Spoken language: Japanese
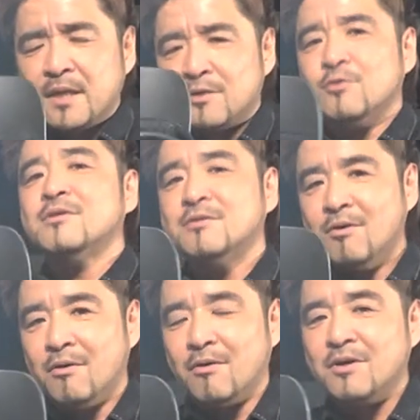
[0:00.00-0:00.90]
そうする
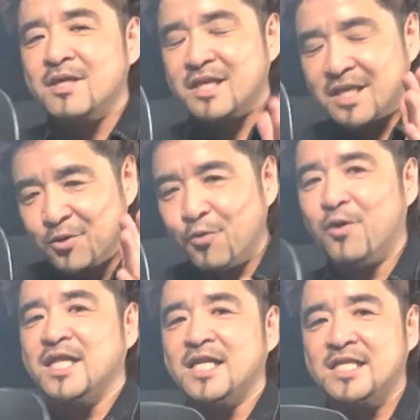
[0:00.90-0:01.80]
と昨日
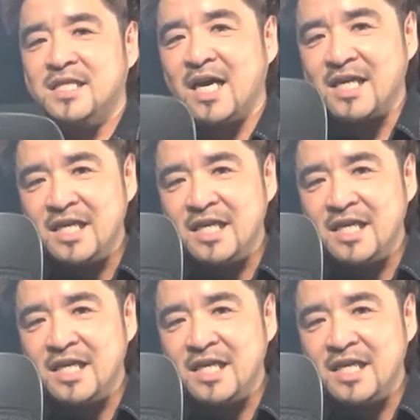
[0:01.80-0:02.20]
お話した